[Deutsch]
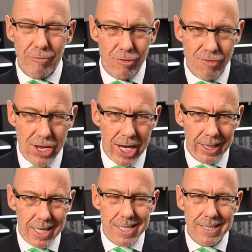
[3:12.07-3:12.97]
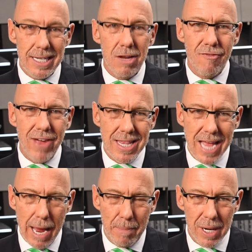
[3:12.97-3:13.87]
Wie wäre es denn, wenn
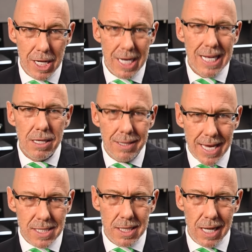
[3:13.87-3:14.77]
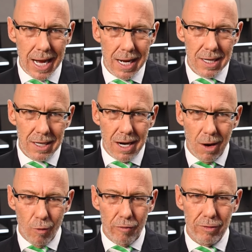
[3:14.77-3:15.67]
Apple Tesla
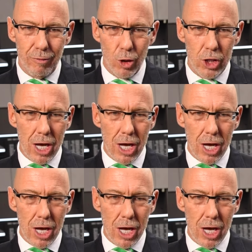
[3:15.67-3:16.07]
kaufen würde.